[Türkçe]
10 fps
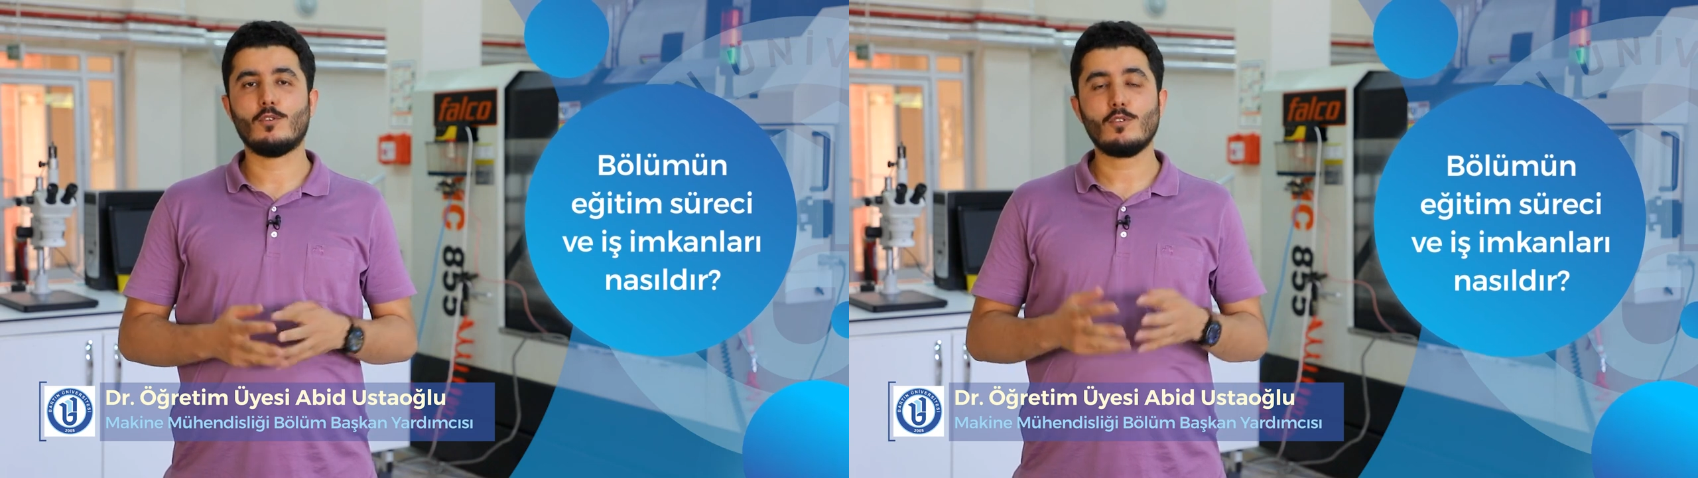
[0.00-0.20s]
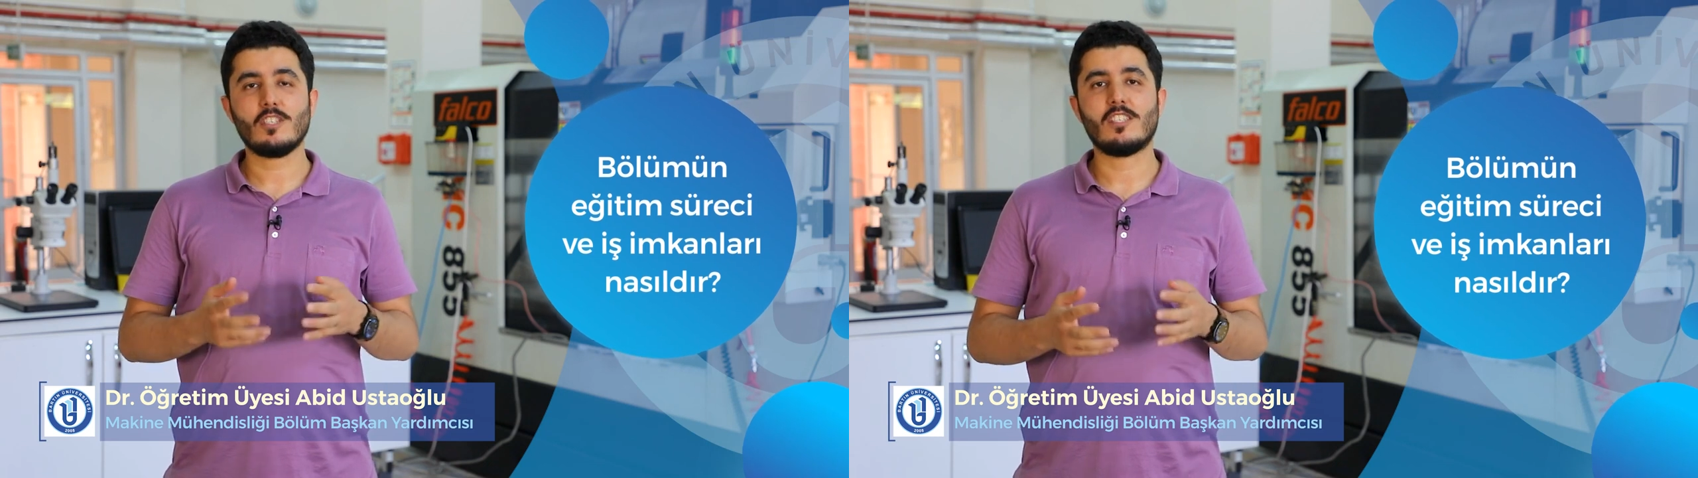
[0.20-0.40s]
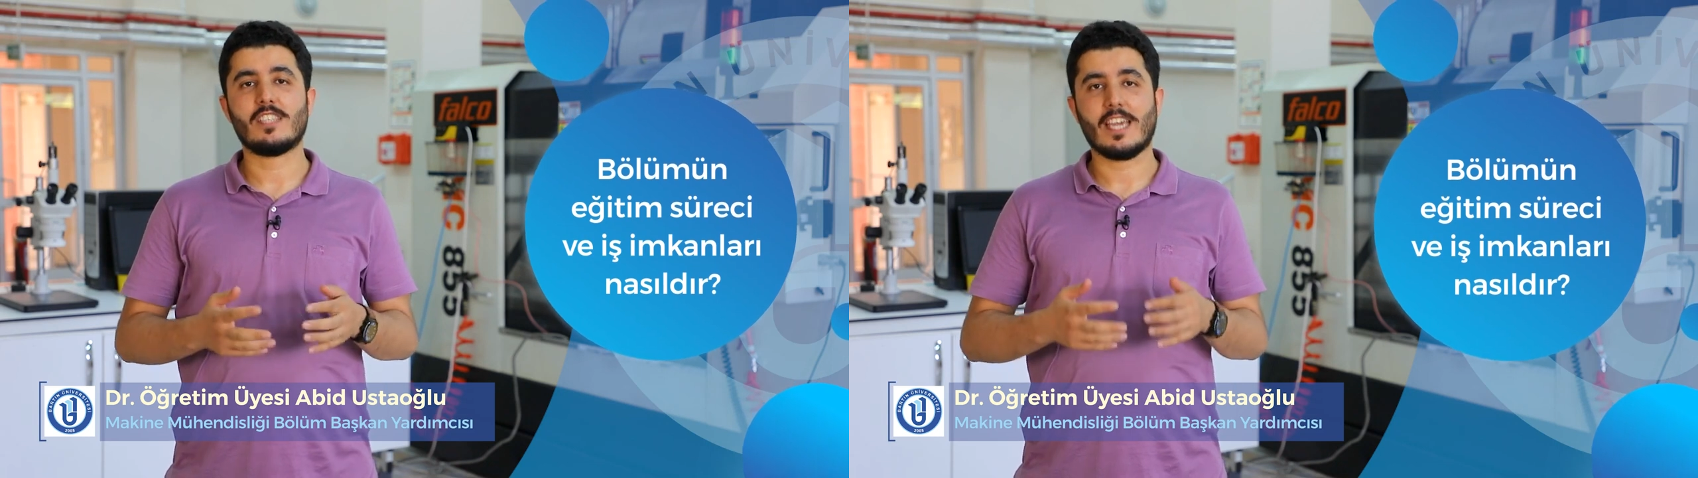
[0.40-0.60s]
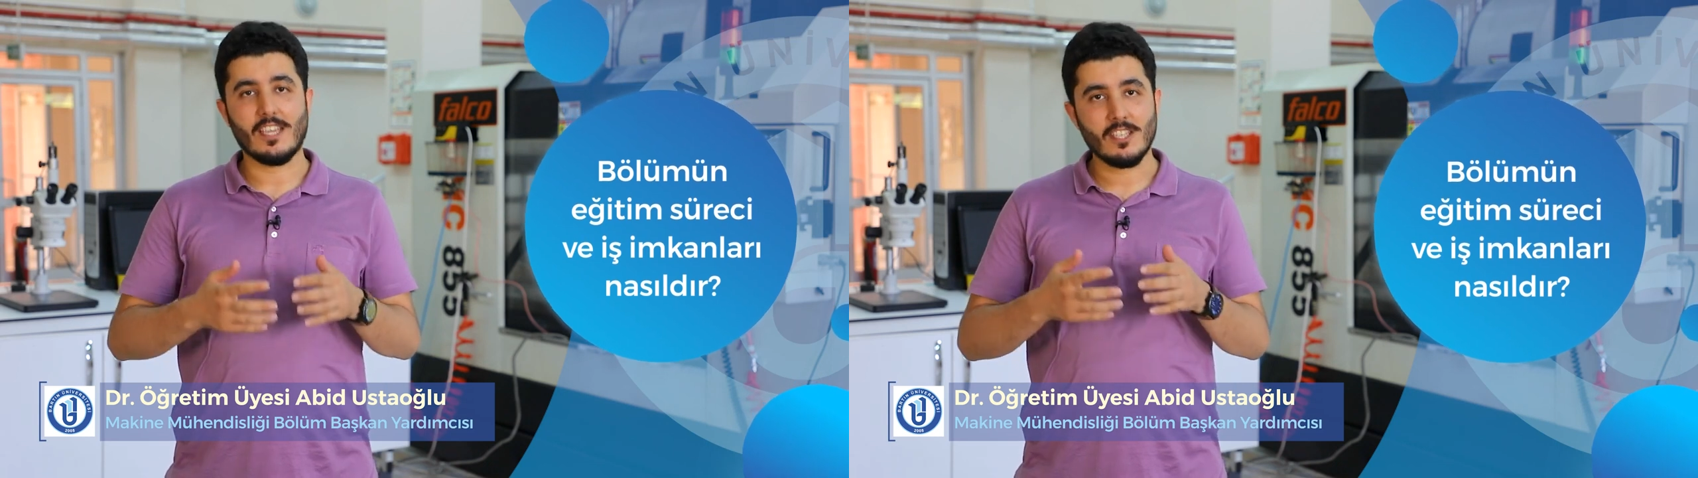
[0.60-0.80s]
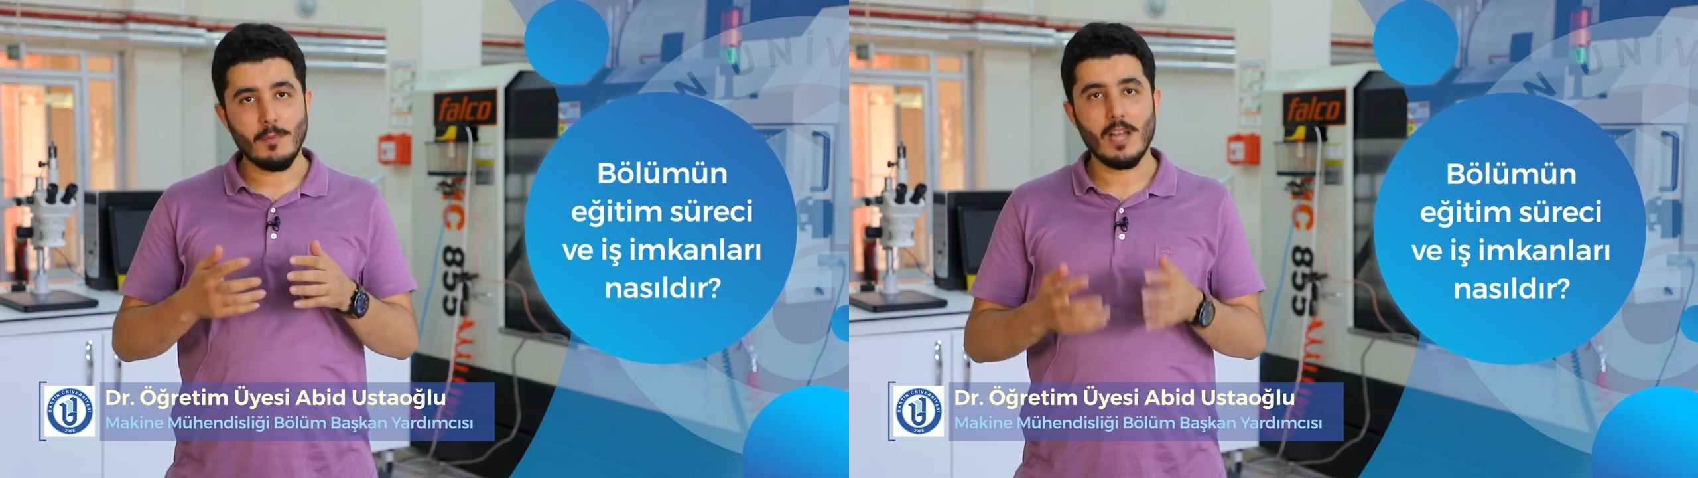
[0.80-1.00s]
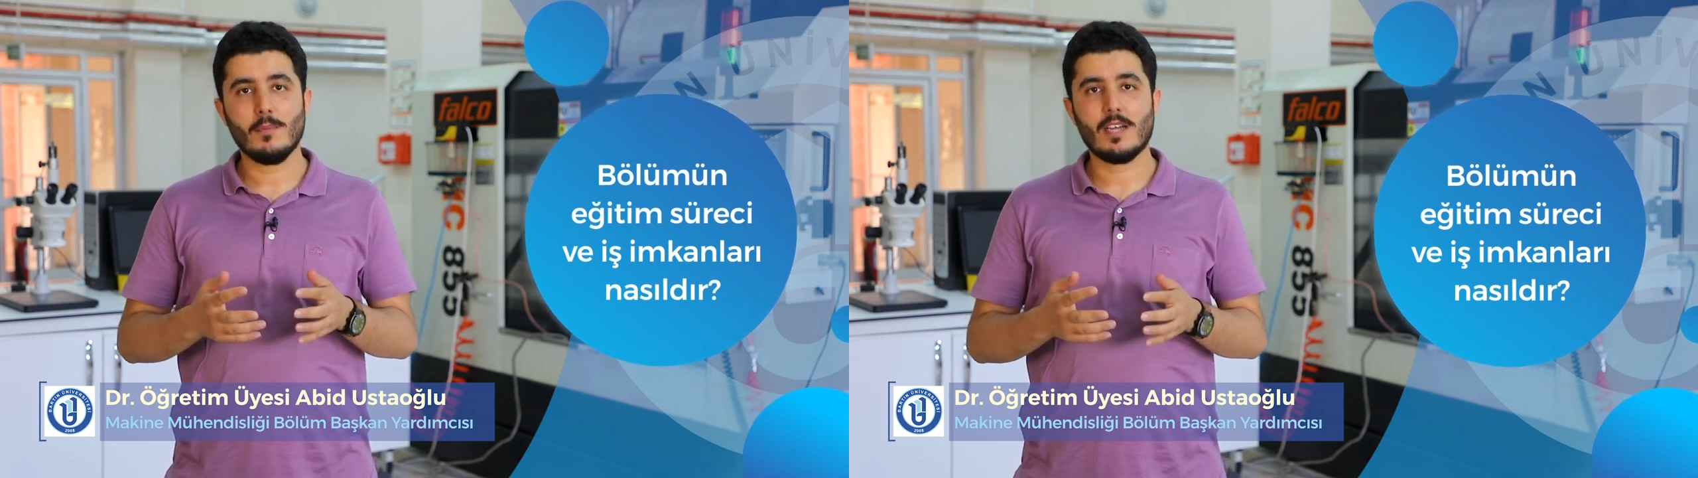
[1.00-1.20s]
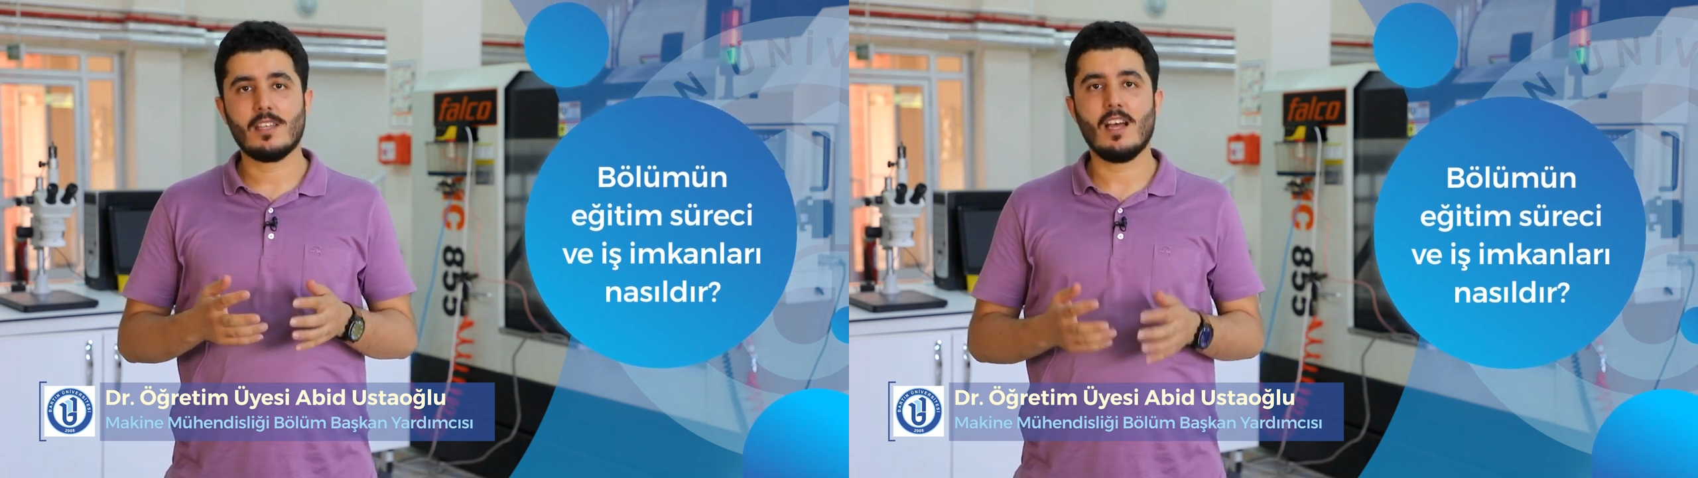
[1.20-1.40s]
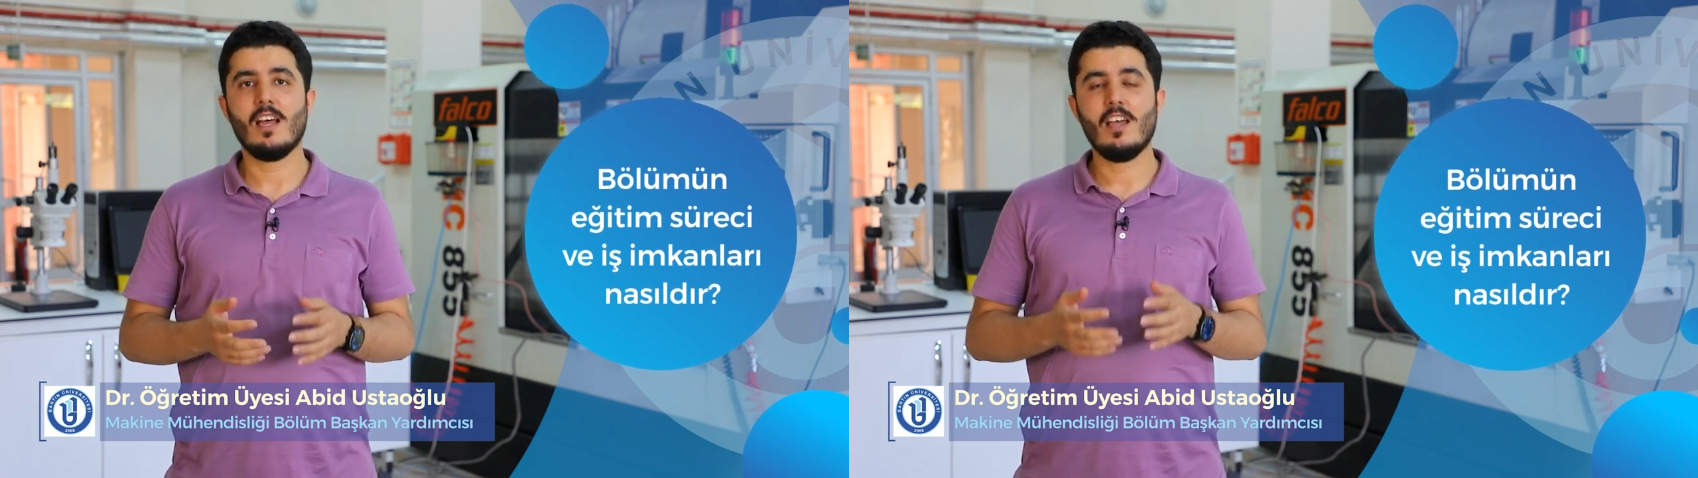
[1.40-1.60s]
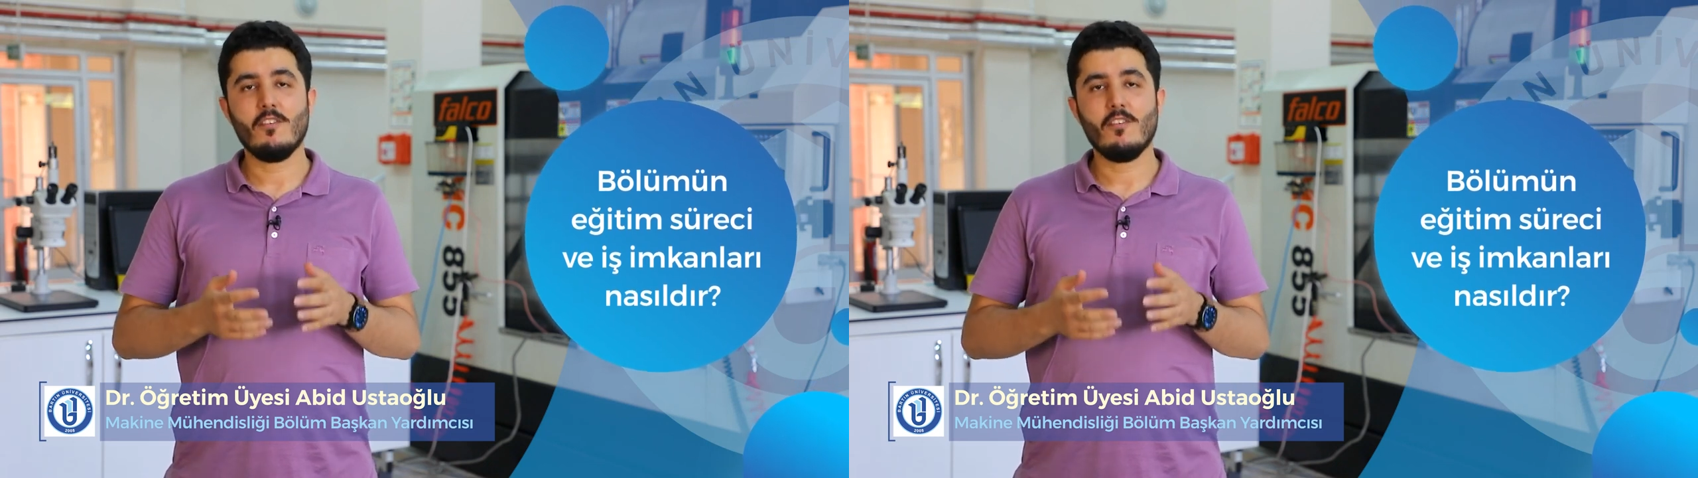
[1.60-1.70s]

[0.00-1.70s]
yurt dışında eğitim almakta